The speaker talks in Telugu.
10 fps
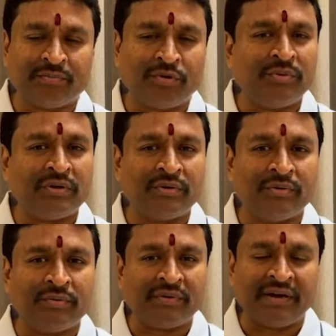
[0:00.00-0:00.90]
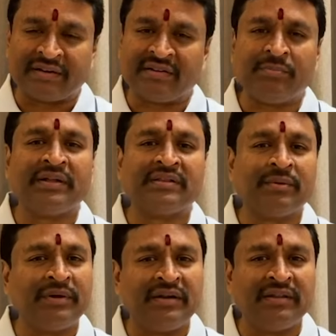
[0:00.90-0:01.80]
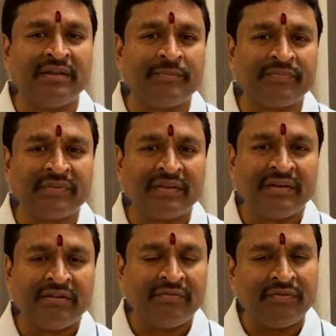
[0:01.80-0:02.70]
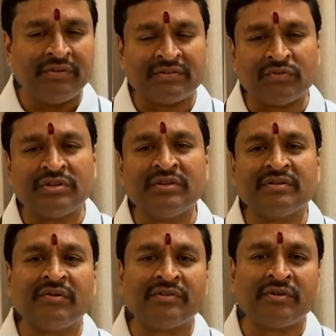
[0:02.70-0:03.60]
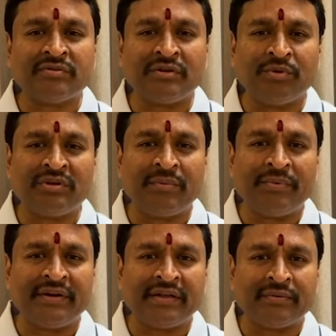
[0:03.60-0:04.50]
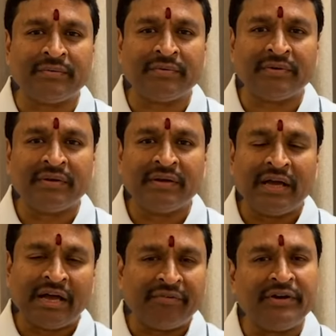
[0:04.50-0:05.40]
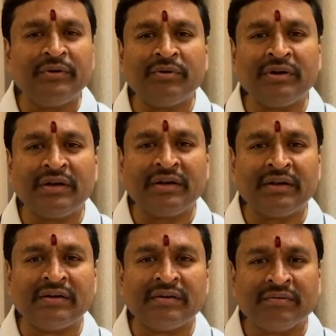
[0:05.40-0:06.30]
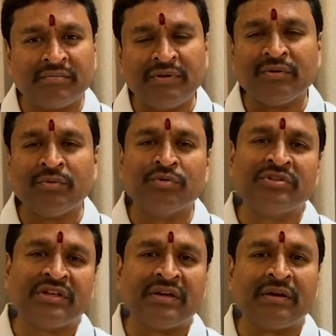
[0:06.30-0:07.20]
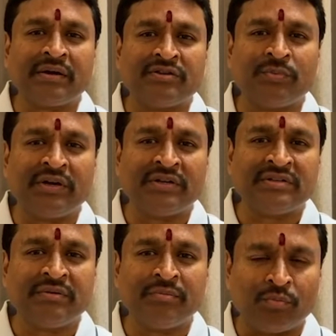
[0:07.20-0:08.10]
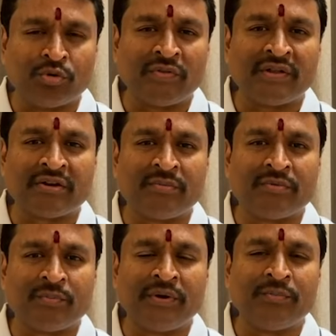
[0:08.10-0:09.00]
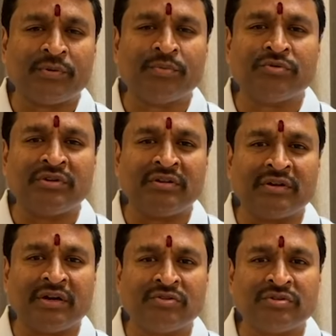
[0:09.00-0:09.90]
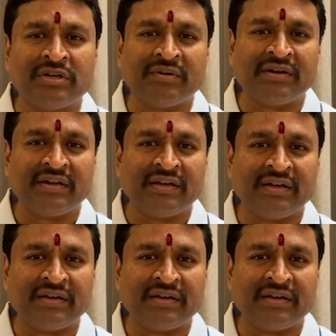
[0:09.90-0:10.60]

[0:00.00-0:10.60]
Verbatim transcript: ఇప్పుడు మీకు అక్షయ పాత్ర పెట్టింది వివిధ స్వచ్ఛంద సేవా సంస్థలు భోజనాలు పెట్టారు అవన్నీ కూడా మీరు ఉచితంగా ఖర్చు పెట్టించి మూడు వందల అరవై రూపాయలు ప్రభుత్వ నిధులను ఖర్చు చేయడం అంటే